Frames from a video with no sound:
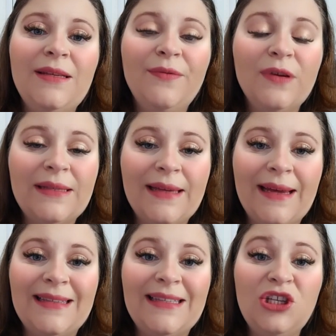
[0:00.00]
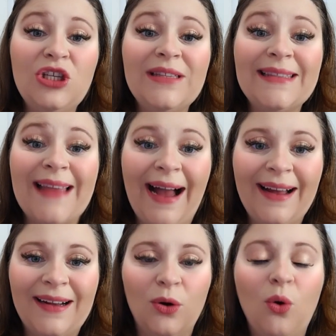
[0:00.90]
se você se
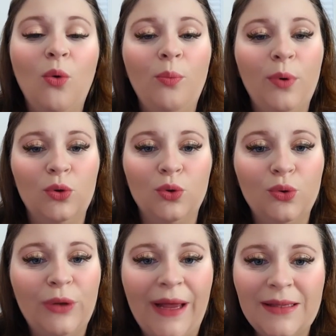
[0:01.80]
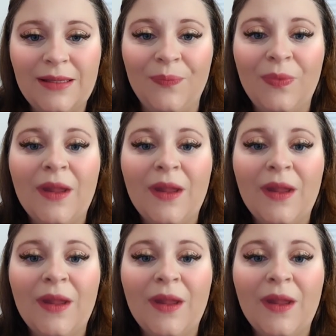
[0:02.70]
destaca com um produto desse,